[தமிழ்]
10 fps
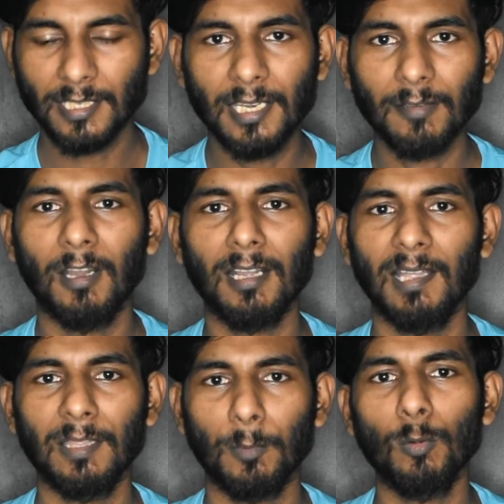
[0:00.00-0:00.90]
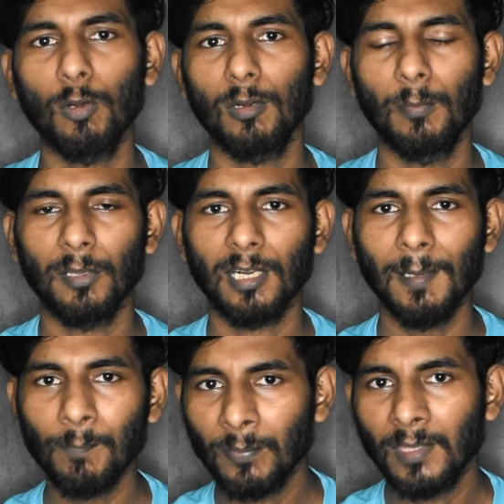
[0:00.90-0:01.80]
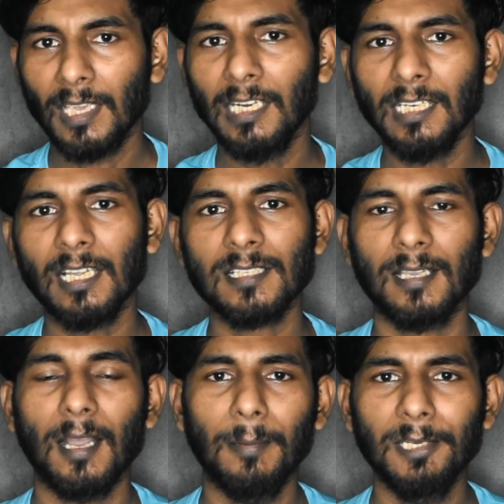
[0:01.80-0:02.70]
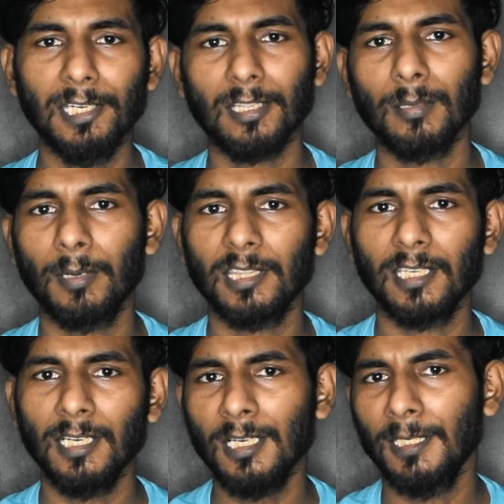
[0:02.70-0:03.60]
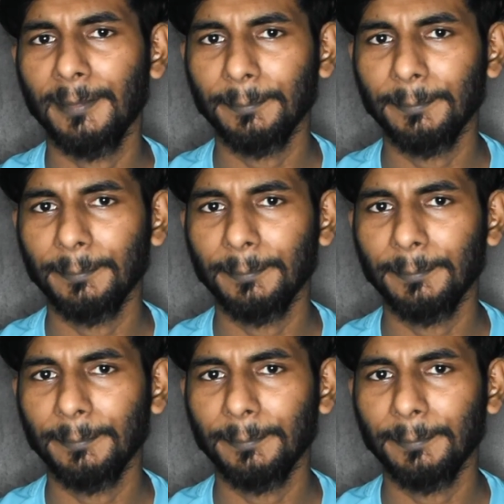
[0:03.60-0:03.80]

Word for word: சரி வாங்க அந்த ப்ரோமோக்குள்ளே போயிடலாம் என்ன டாஸ்க் அப்படின்றது பார்த்தீங்கன்னா